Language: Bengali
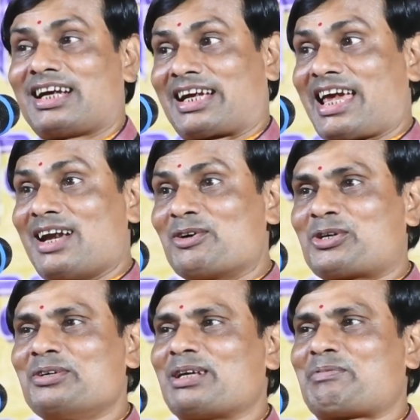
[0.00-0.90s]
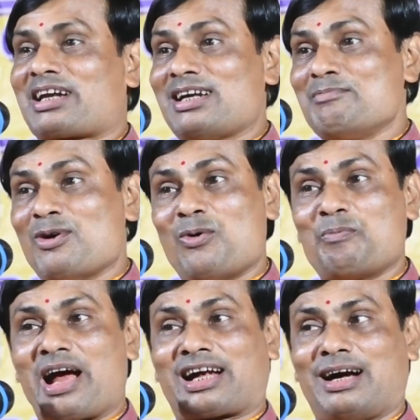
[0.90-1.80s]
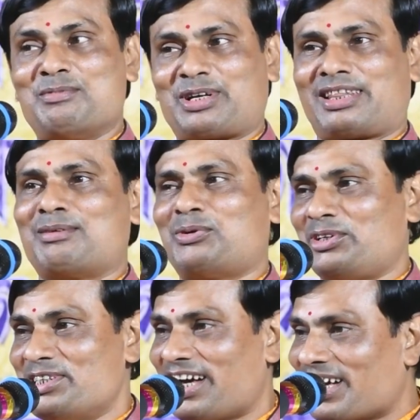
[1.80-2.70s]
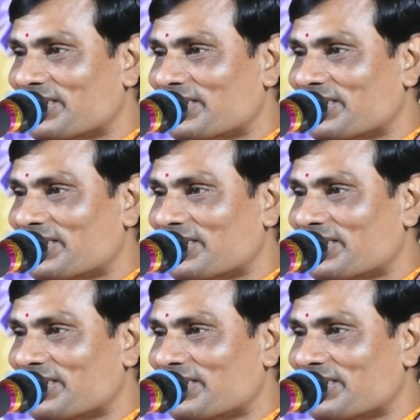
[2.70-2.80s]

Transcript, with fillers: কেন সইতে পারে না আমি ও ব্যাখ্যা মোটে দেবই না